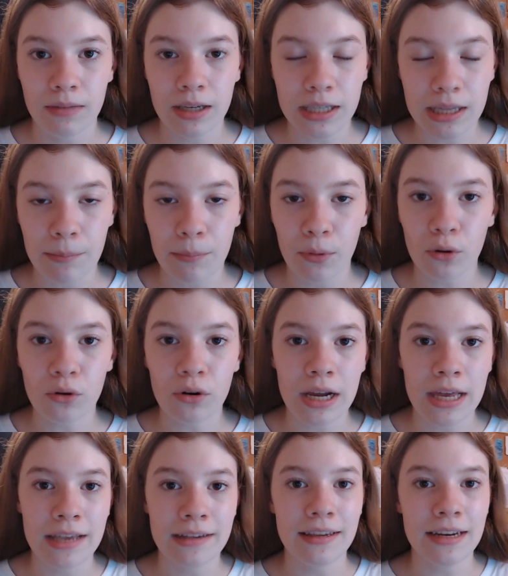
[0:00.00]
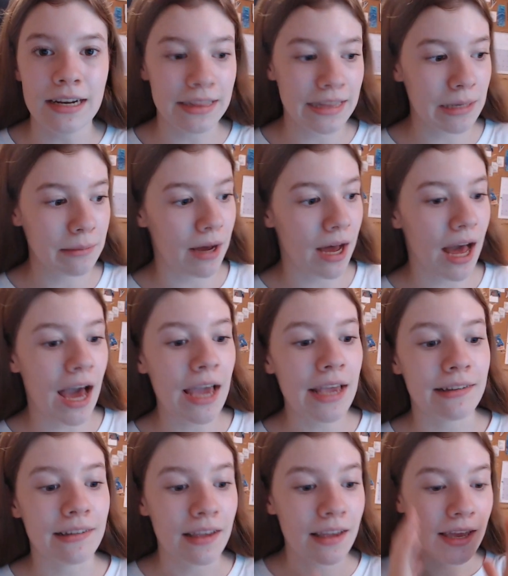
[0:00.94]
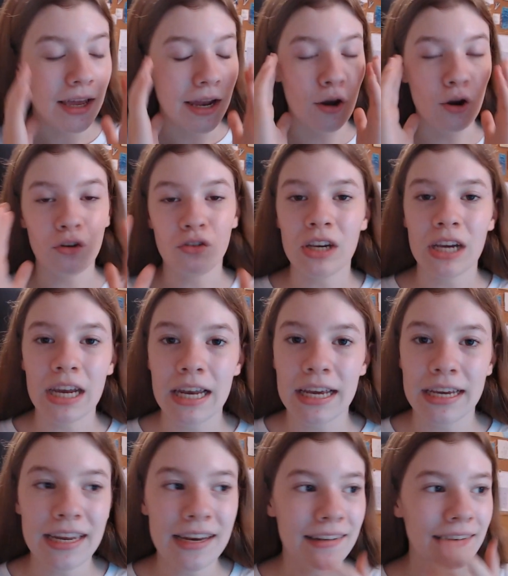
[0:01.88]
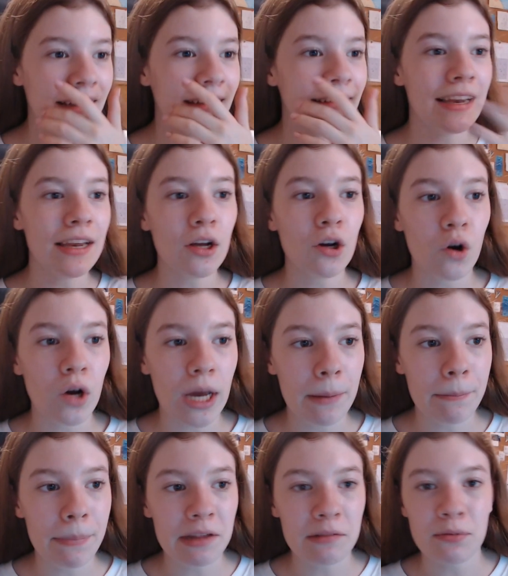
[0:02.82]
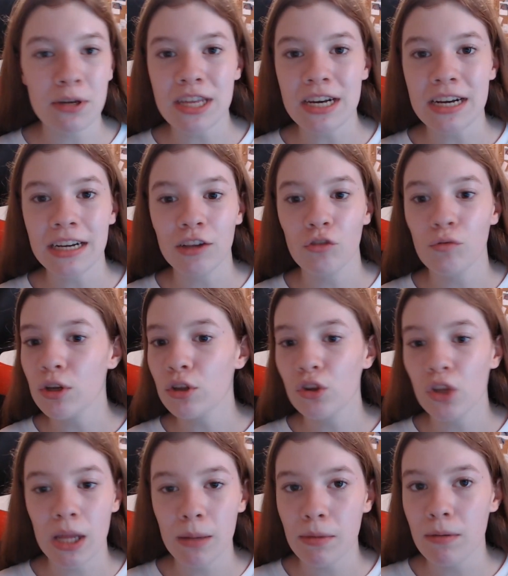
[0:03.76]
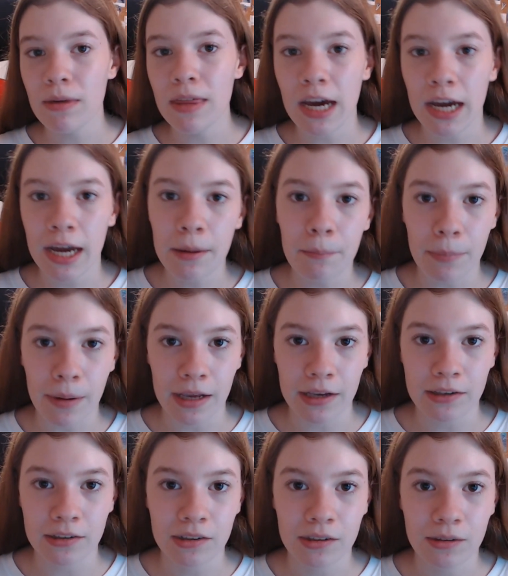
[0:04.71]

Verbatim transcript: y tampoco rayes en el tema. Ay, no sé qué elegir, es que si elijo gameplays voy a tener que subir toda mi vida gameplays.